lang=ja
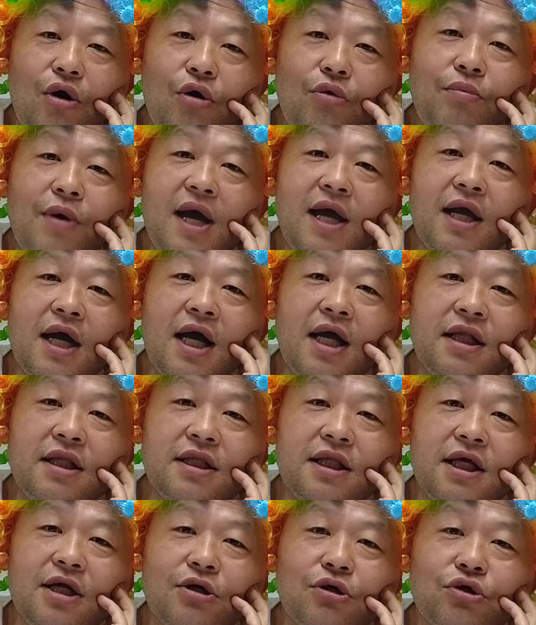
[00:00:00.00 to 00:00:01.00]
お前が
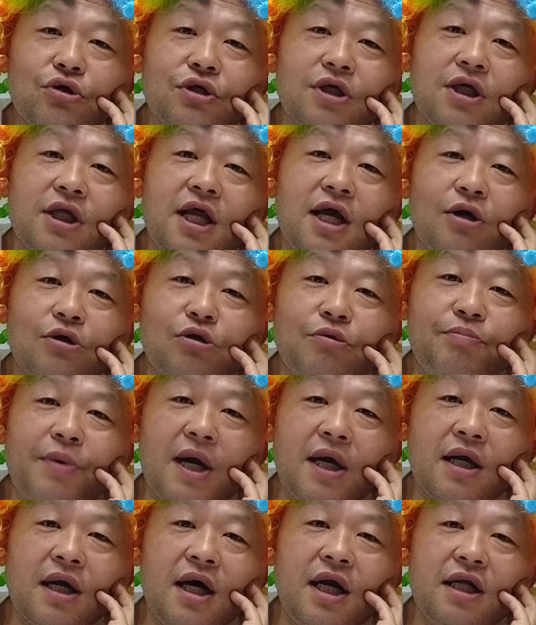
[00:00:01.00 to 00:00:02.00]
言ってること綺麗事
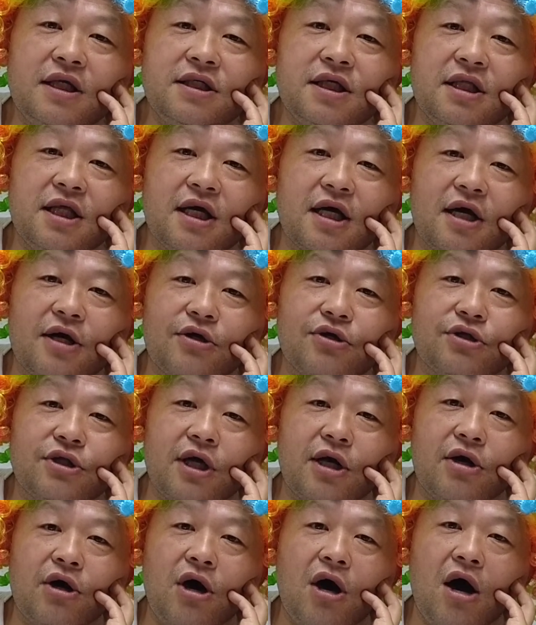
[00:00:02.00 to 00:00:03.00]
ばっかりじゃねえか、龍
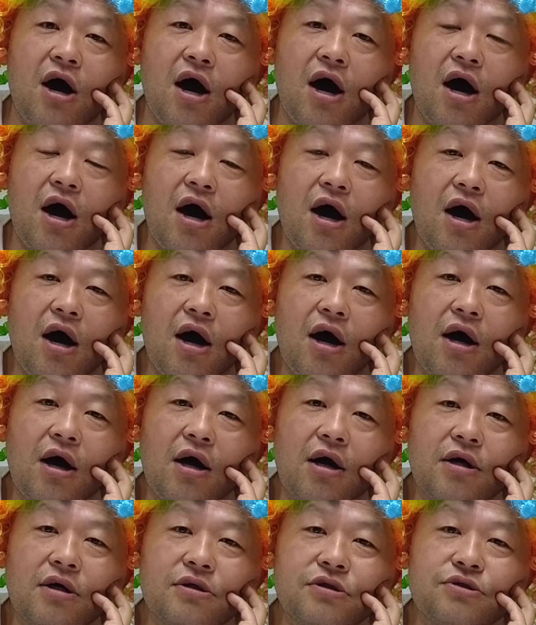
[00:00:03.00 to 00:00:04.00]
太郎。
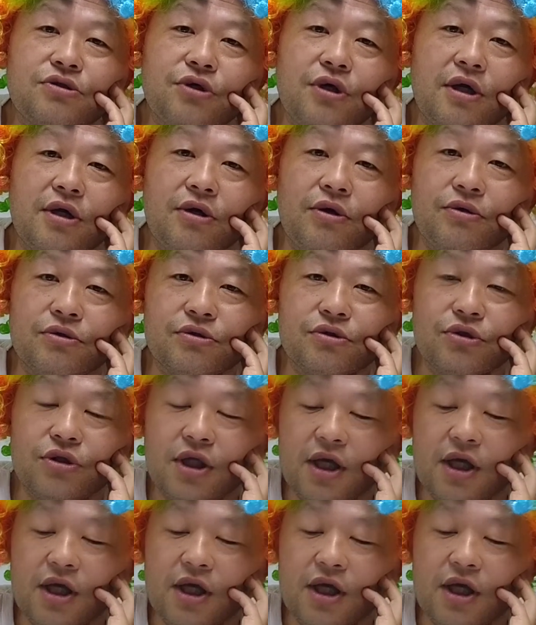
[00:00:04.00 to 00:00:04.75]
クソ野郎、ほんと